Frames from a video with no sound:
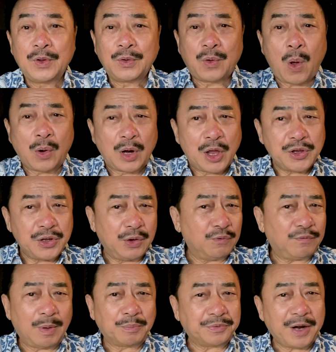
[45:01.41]
còn lại nhiều
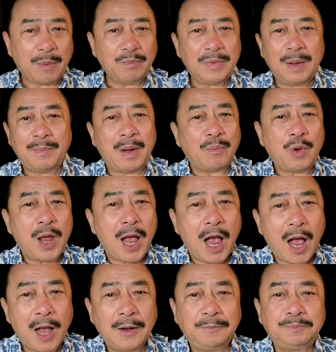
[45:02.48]
phòng trống lắm không có ở.